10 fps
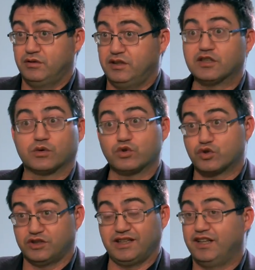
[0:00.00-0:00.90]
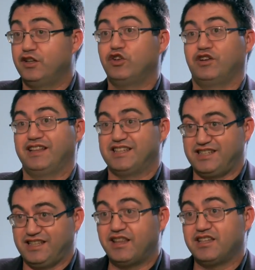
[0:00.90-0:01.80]
incluso teniendo
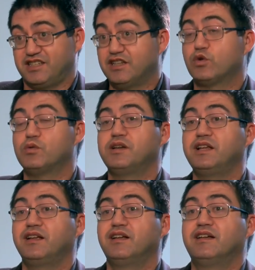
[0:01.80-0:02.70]
necesidades sin cubrir,